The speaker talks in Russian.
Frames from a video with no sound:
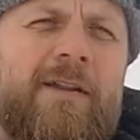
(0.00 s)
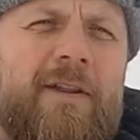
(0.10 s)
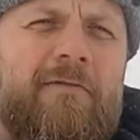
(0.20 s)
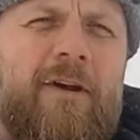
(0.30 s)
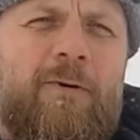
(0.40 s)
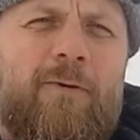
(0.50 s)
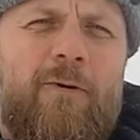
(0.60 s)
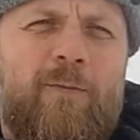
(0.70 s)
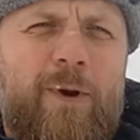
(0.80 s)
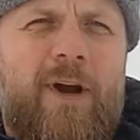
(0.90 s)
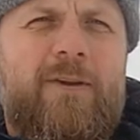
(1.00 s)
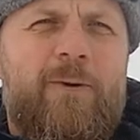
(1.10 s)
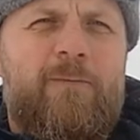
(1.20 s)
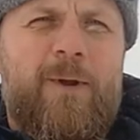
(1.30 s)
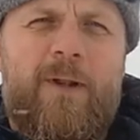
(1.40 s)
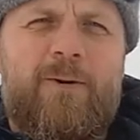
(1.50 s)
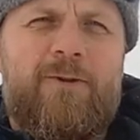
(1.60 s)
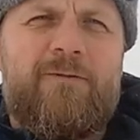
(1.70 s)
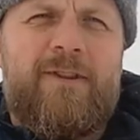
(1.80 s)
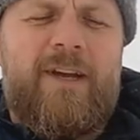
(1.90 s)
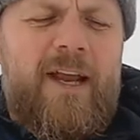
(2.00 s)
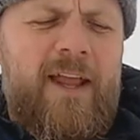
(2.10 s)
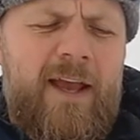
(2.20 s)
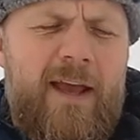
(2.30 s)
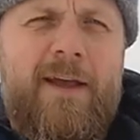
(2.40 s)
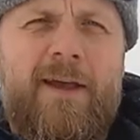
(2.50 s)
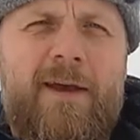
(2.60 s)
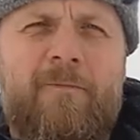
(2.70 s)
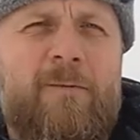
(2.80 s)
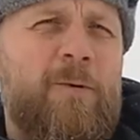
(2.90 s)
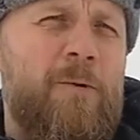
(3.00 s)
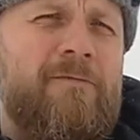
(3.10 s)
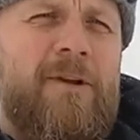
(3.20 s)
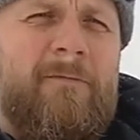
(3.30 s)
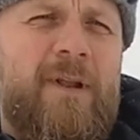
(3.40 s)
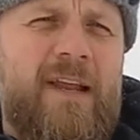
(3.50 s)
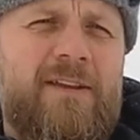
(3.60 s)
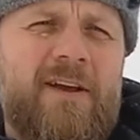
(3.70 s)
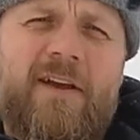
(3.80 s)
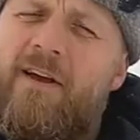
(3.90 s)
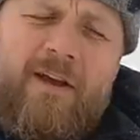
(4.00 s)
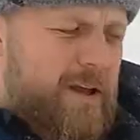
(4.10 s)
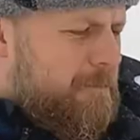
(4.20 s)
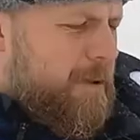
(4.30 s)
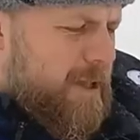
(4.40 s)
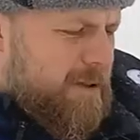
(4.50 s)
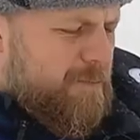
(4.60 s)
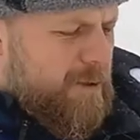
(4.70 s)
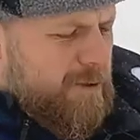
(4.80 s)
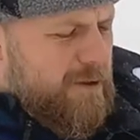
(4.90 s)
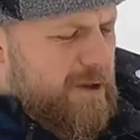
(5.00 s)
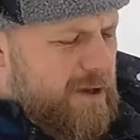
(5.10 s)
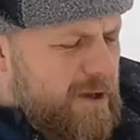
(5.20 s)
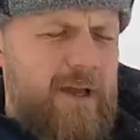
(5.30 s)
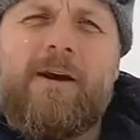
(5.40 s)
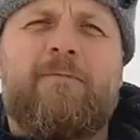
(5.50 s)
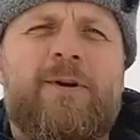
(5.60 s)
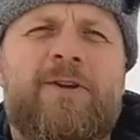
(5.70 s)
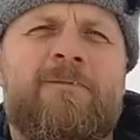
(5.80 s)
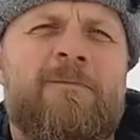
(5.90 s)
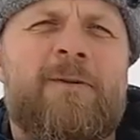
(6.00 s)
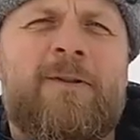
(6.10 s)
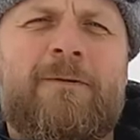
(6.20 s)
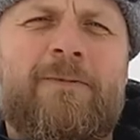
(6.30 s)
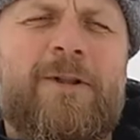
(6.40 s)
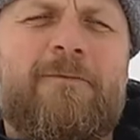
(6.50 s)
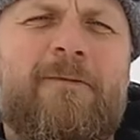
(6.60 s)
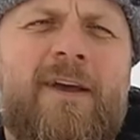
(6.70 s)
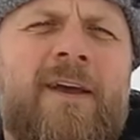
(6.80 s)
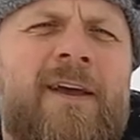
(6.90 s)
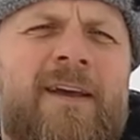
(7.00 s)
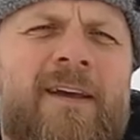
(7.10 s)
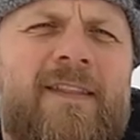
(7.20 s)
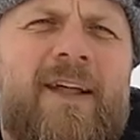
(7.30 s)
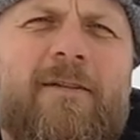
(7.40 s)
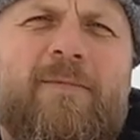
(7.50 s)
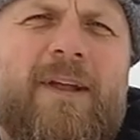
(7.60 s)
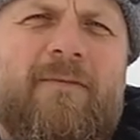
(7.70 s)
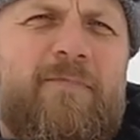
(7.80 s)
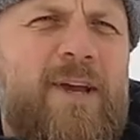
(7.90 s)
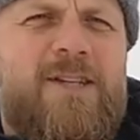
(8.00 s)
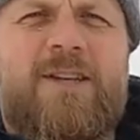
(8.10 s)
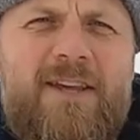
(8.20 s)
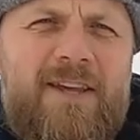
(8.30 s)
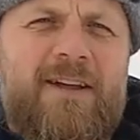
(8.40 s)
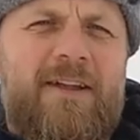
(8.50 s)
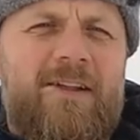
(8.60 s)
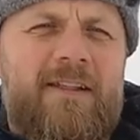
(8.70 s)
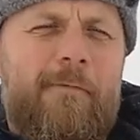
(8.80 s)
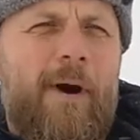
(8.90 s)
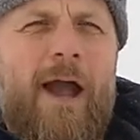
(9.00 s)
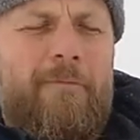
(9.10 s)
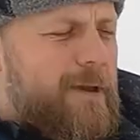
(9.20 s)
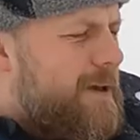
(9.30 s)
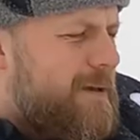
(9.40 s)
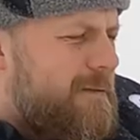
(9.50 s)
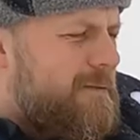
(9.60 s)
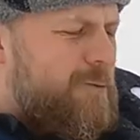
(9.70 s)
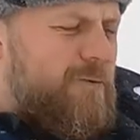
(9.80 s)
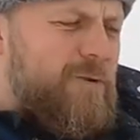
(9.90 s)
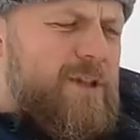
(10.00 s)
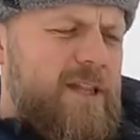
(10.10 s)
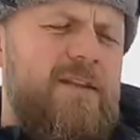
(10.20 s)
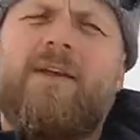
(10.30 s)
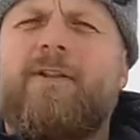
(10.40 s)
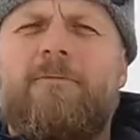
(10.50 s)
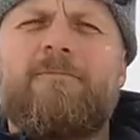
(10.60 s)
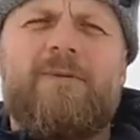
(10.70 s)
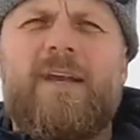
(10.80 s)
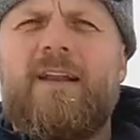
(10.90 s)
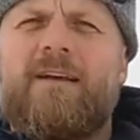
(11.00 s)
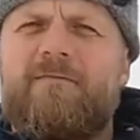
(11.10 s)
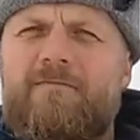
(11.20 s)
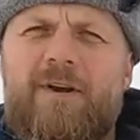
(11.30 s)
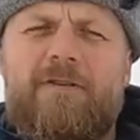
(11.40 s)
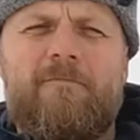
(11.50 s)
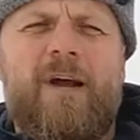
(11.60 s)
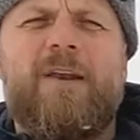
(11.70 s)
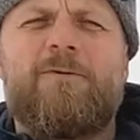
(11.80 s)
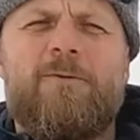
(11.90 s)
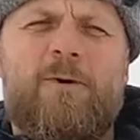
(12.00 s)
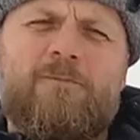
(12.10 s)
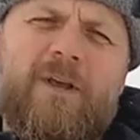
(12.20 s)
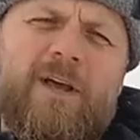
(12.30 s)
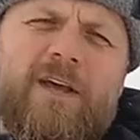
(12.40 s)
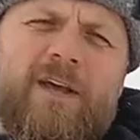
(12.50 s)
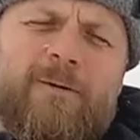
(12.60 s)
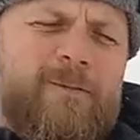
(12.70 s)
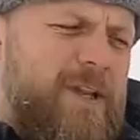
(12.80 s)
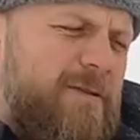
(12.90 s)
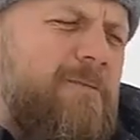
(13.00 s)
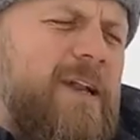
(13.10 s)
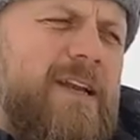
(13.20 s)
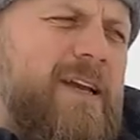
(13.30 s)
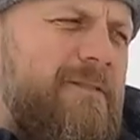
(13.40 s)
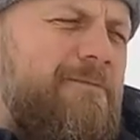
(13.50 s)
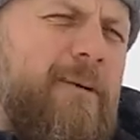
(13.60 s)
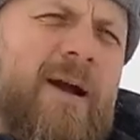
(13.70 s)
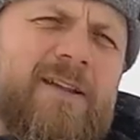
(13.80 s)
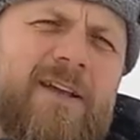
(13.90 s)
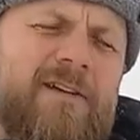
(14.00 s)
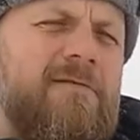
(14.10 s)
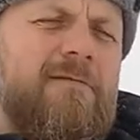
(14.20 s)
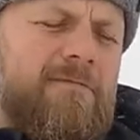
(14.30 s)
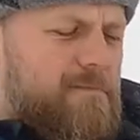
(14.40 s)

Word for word: За свою практику подледного ныряния мы пробовали пилить и бензопилой, и обычными пилами, долбили пешней, ломами. Ну, вот это на самом деле максимально удобно, максимально компактно.